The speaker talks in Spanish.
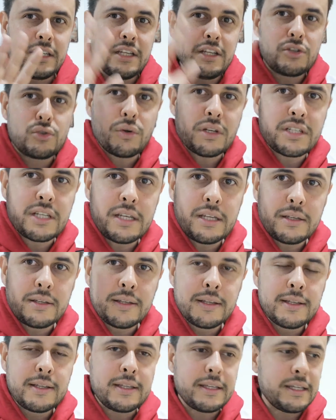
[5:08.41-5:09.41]
Hizo
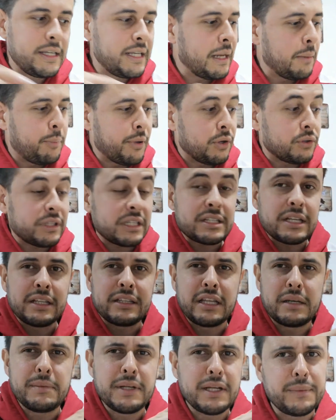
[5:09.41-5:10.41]
así y la pelota se
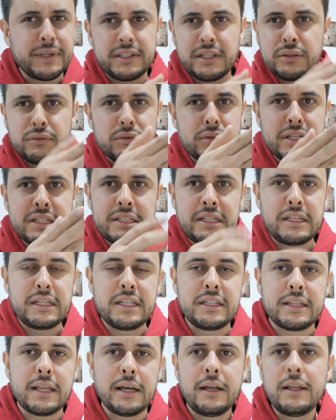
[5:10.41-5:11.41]
le termina metiendo en una
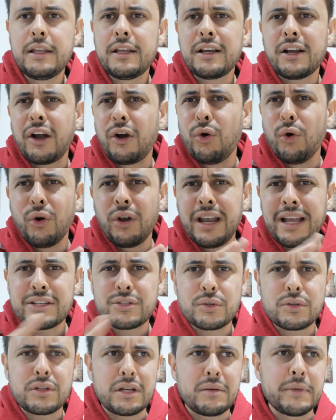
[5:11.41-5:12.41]
esquinita.
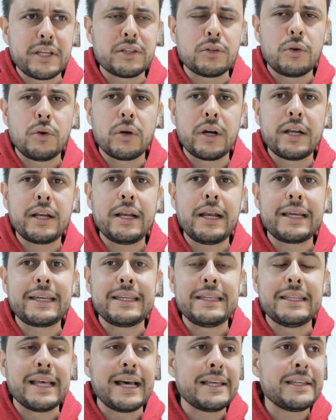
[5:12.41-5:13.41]
Golazo tremendo, lo gana la
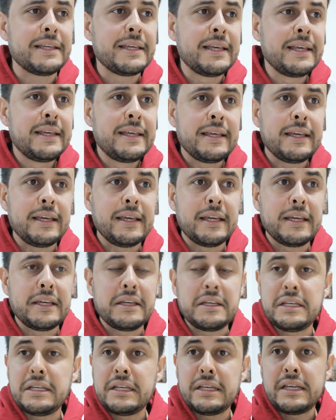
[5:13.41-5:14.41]
equidad.
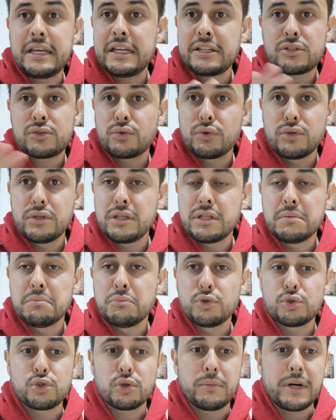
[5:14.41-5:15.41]
Eh, esto y
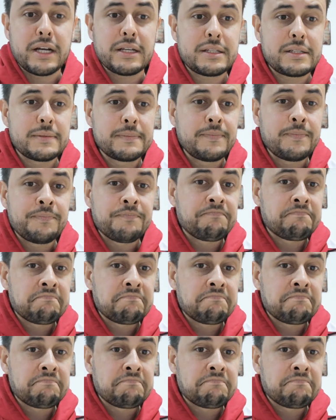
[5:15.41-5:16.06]
mucho más.